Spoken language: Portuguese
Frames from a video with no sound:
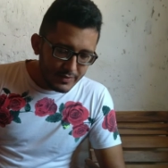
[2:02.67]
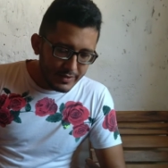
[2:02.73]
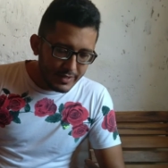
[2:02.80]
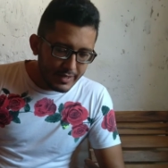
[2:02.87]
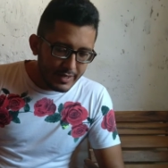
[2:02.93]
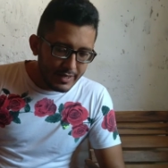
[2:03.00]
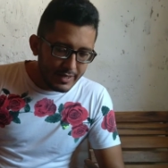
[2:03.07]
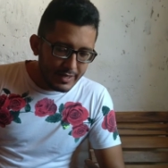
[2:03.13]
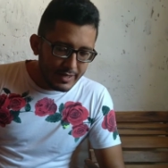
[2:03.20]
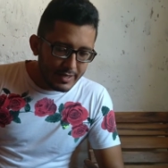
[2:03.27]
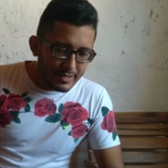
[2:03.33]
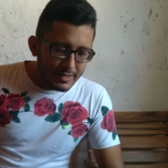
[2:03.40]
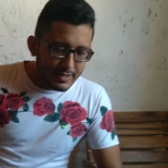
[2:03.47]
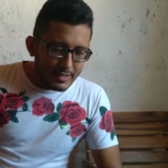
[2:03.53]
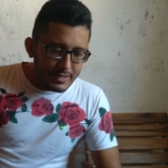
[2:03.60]
É,
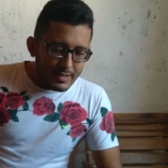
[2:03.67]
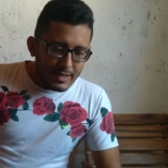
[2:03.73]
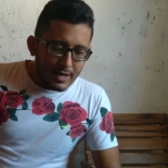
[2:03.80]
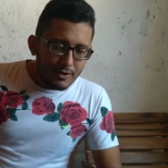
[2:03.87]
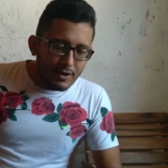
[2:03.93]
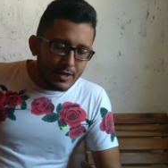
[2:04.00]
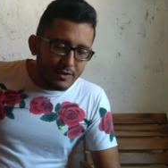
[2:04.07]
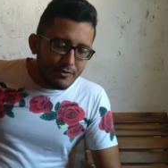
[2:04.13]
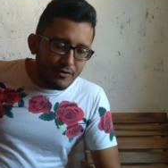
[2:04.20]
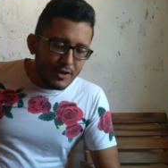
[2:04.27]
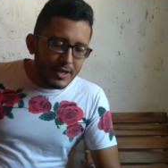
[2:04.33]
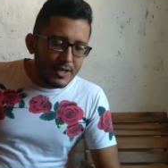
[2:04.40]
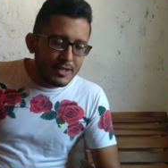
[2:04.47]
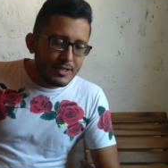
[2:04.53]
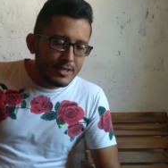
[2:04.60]
agora
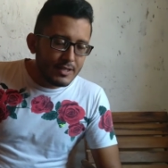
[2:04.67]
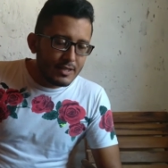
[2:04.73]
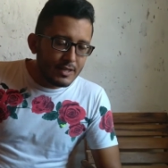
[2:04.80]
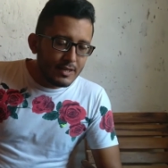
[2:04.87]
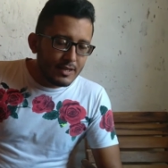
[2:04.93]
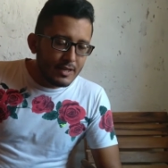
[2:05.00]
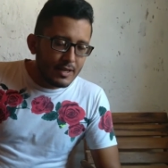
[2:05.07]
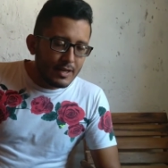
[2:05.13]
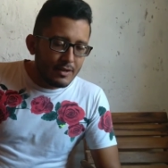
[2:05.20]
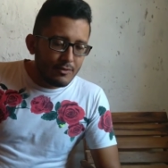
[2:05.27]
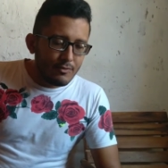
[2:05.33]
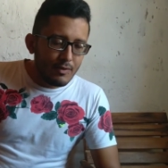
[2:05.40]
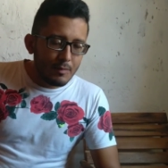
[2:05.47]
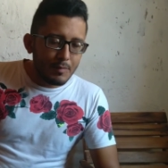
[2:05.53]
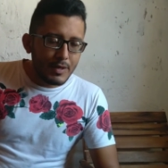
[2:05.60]
vem
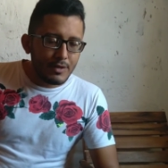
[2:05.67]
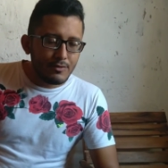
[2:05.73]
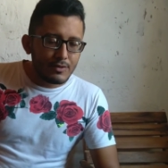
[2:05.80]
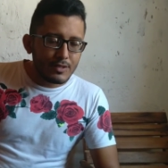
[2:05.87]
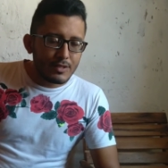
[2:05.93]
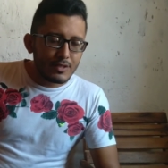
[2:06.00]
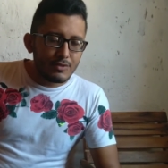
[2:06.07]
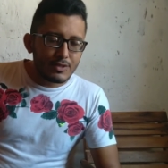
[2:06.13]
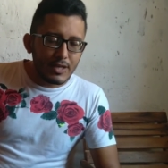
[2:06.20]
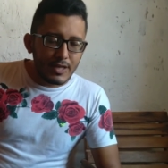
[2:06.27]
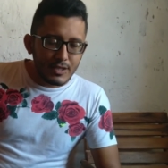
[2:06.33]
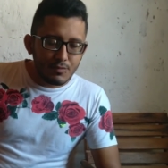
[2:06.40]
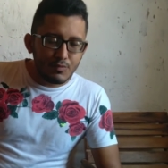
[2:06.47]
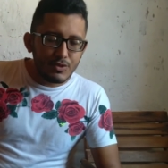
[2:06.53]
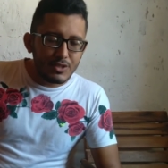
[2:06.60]
uma pergunta que eu já
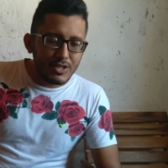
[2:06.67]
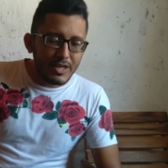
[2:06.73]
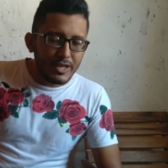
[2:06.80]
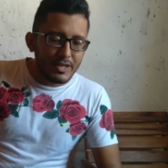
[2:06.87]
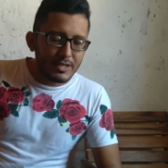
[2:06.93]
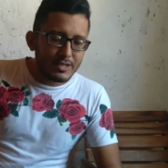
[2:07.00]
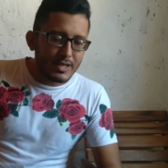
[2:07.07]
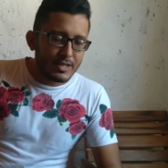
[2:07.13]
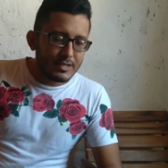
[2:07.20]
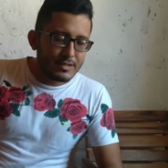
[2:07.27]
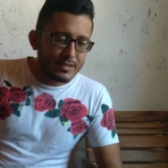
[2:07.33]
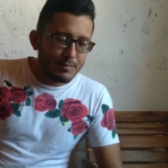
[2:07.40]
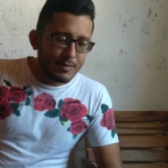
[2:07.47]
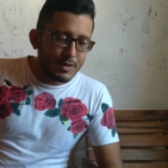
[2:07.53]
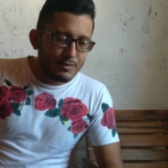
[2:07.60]
respondi ela já
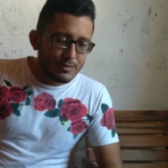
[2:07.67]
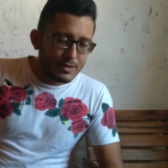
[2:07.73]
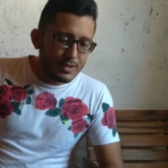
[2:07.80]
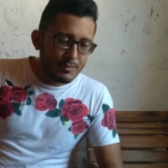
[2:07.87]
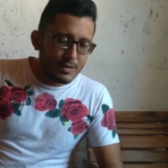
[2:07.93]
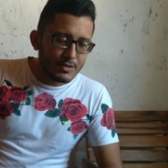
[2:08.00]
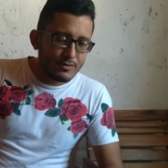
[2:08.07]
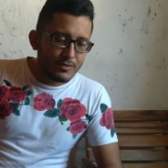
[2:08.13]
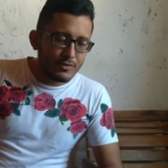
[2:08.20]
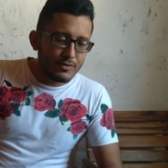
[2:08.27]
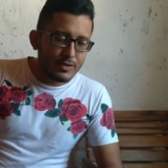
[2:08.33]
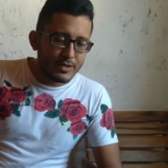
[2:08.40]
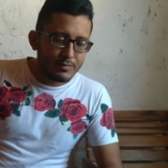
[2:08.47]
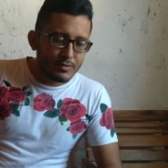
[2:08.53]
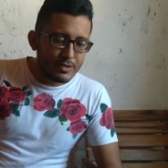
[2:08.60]
nessa pergunta aqui, mas eu vou
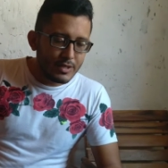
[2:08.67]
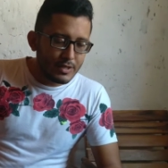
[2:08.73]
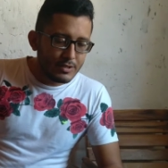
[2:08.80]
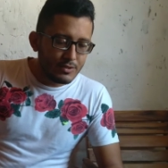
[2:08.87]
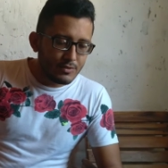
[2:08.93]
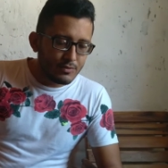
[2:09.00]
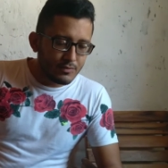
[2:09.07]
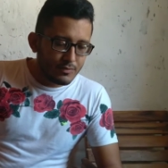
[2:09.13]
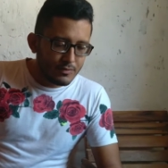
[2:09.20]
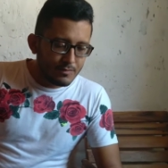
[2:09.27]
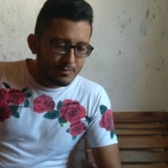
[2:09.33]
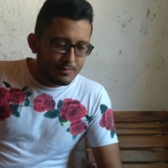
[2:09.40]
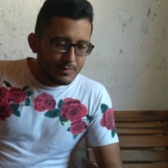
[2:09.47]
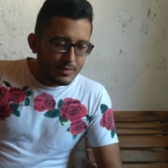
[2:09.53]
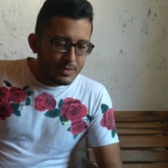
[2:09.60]
responder ela de novo.
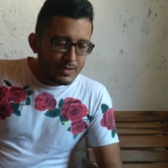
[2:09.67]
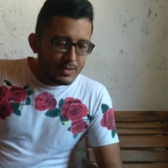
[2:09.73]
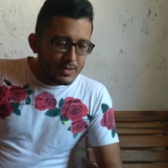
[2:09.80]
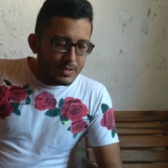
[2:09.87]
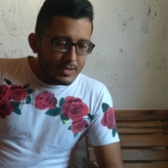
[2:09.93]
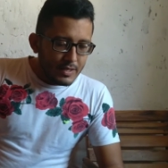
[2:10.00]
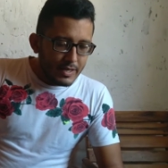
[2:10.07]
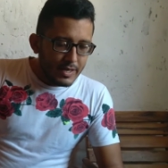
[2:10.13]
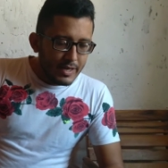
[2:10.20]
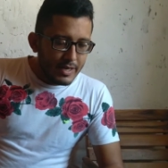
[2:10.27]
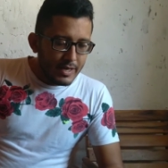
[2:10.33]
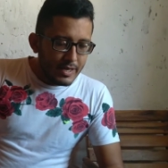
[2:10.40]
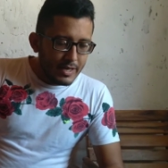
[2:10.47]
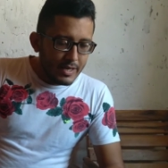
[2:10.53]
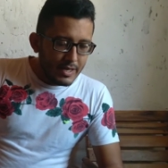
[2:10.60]

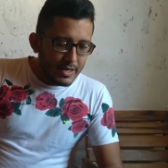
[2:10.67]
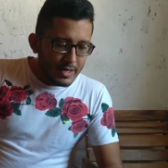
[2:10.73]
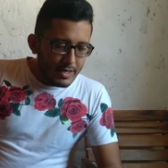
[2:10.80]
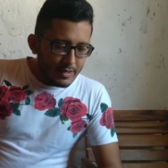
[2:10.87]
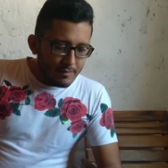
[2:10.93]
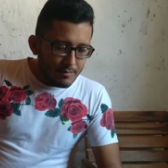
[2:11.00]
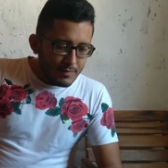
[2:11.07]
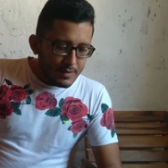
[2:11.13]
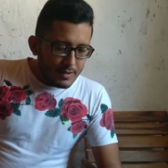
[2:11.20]
É...